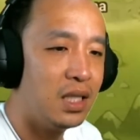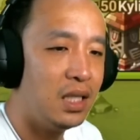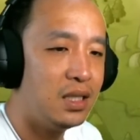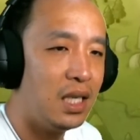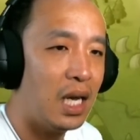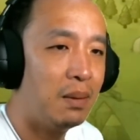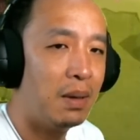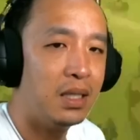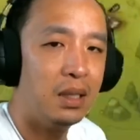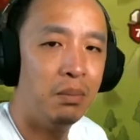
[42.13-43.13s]
CC-an
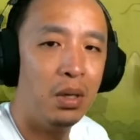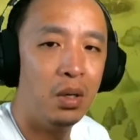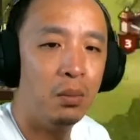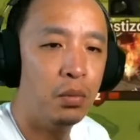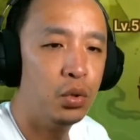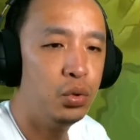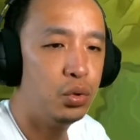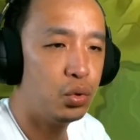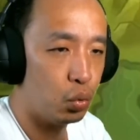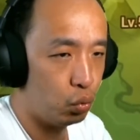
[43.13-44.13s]
masih belum
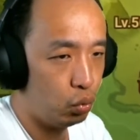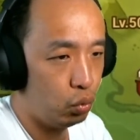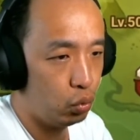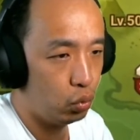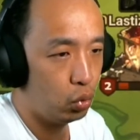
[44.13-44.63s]
muncul.